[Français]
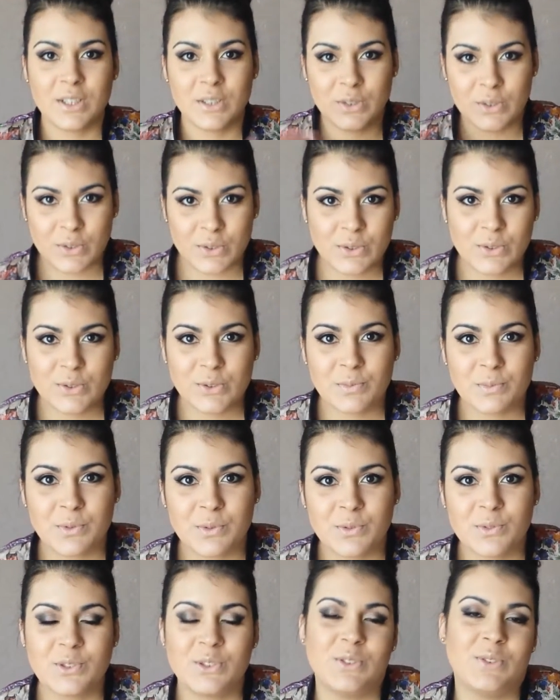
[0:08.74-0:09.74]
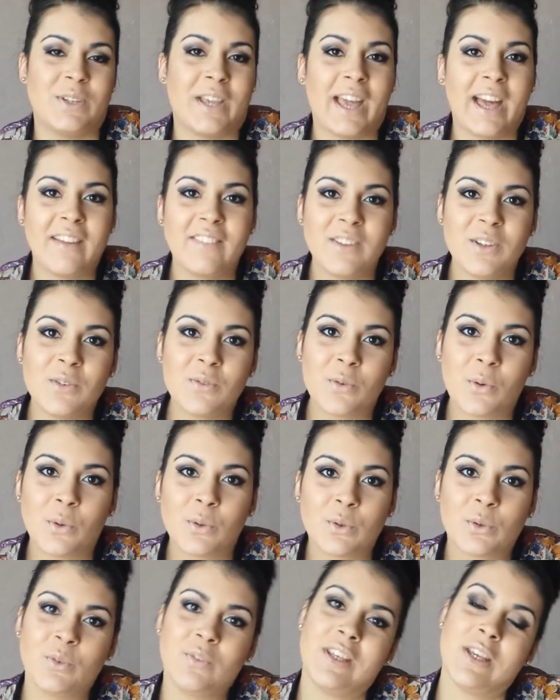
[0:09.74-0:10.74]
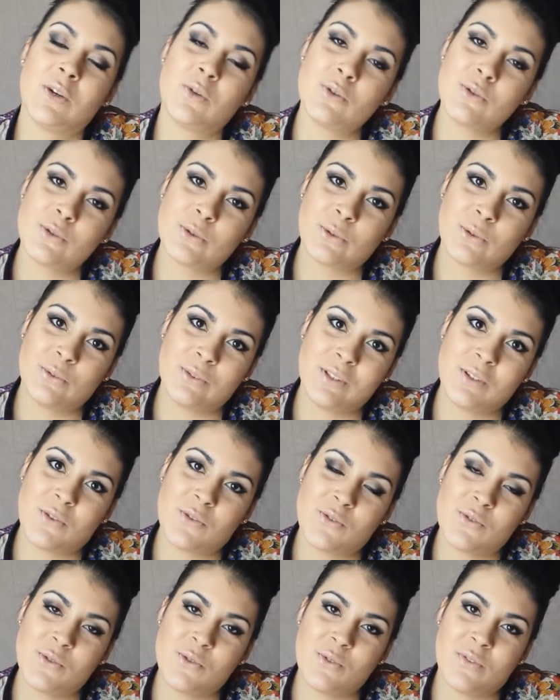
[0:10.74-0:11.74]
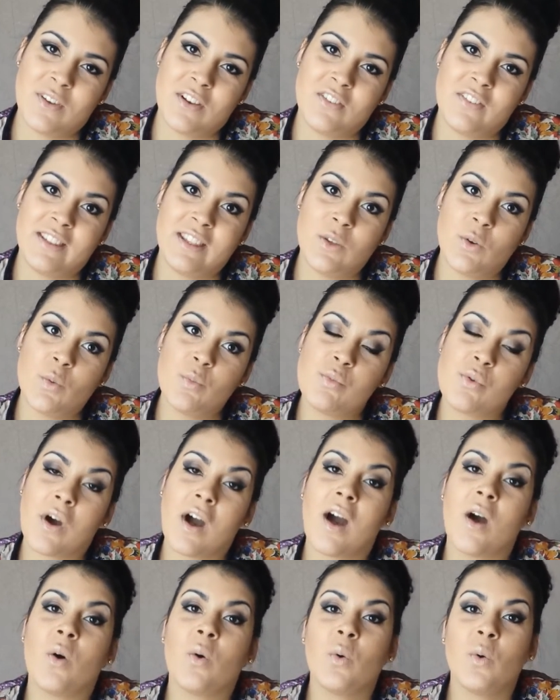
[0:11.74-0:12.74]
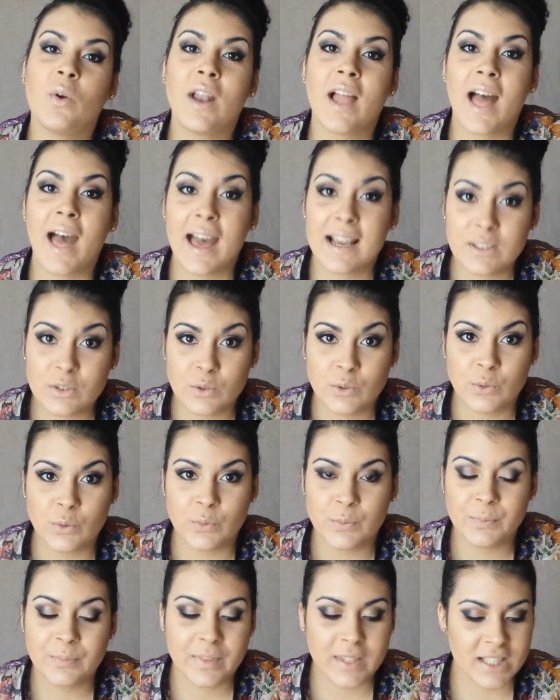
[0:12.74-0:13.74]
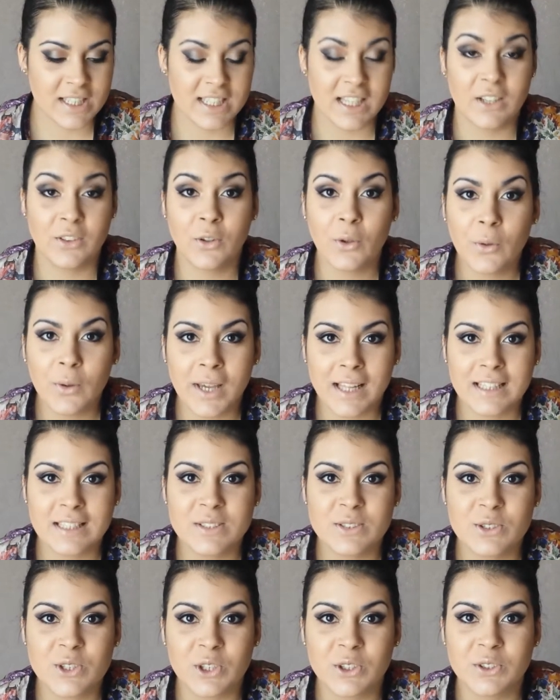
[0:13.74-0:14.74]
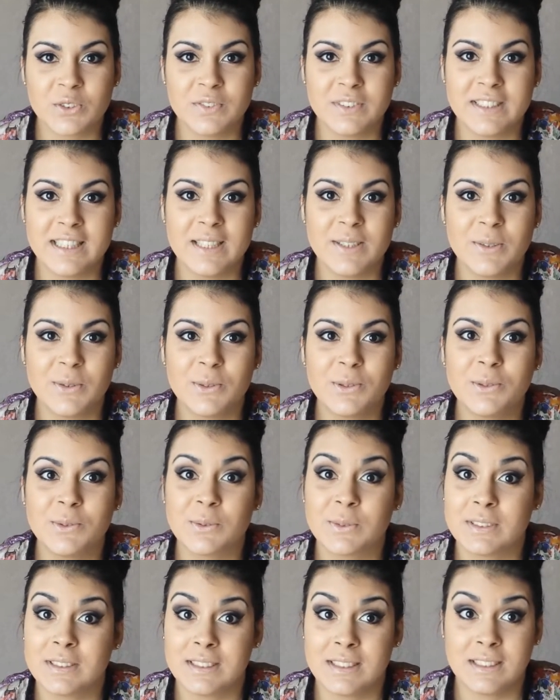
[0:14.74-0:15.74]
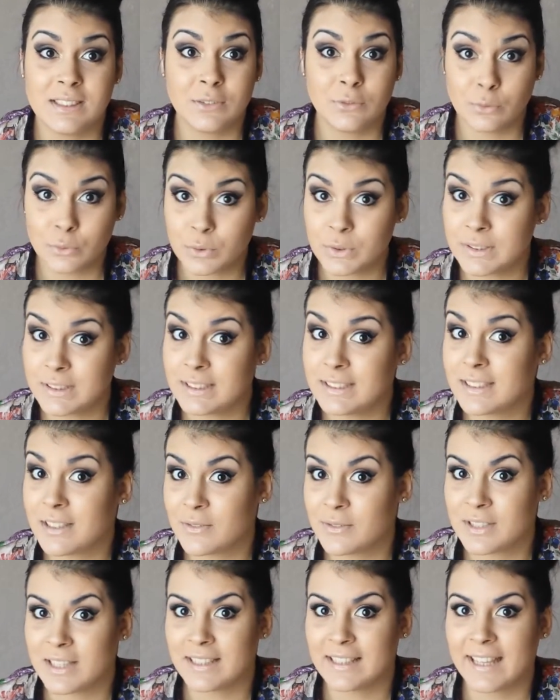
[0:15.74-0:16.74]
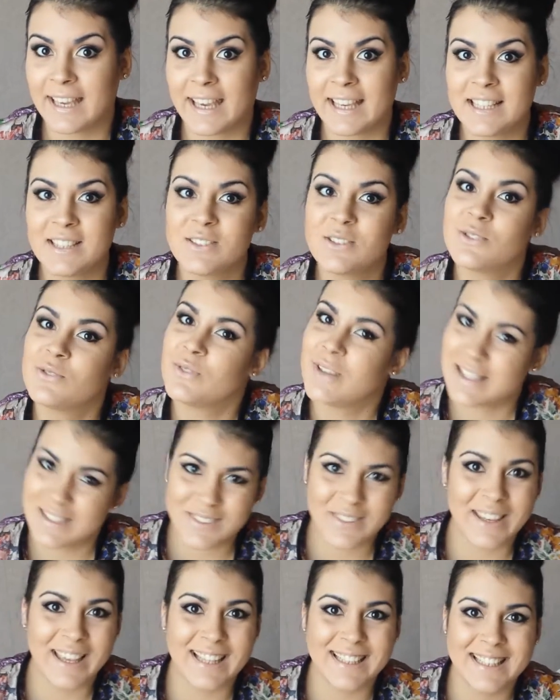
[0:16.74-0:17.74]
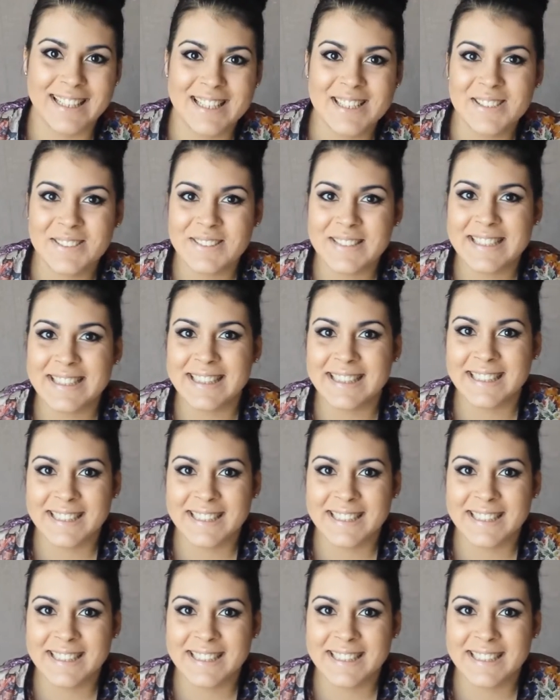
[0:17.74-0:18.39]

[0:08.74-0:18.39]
Coucou tout le monde, je suis ravie de vous retrouver aujourd'hui dans une nouvelle vidéo pour un haul action. J'adore regarder ce genre de vidéos, donc si vous aussi ça vous intéresse, je vous laisse regarder la suite.